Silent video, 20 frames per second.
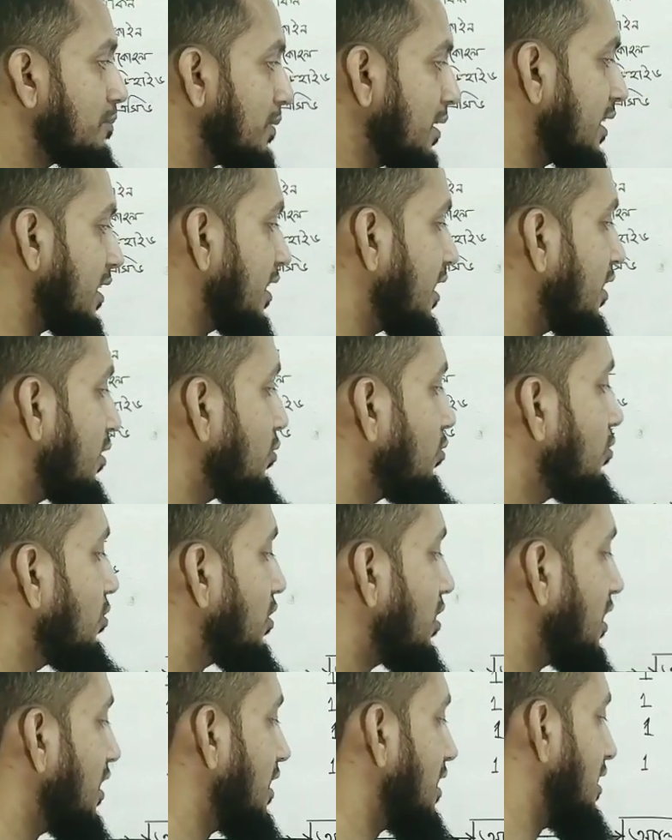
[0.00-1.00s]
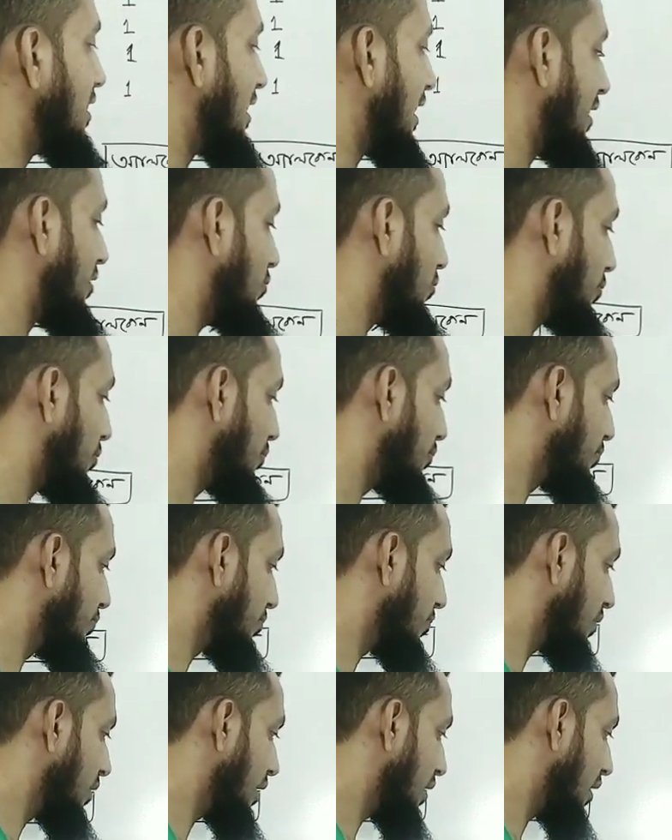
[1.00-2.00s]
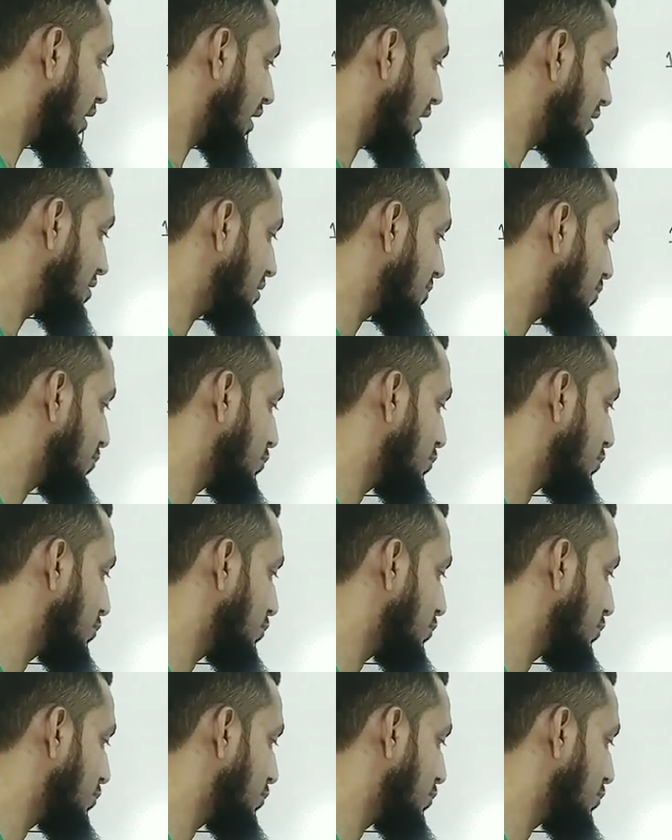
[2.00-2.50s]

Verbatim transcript: বিক্রিয়াগুলো কি কি দেখো এই যে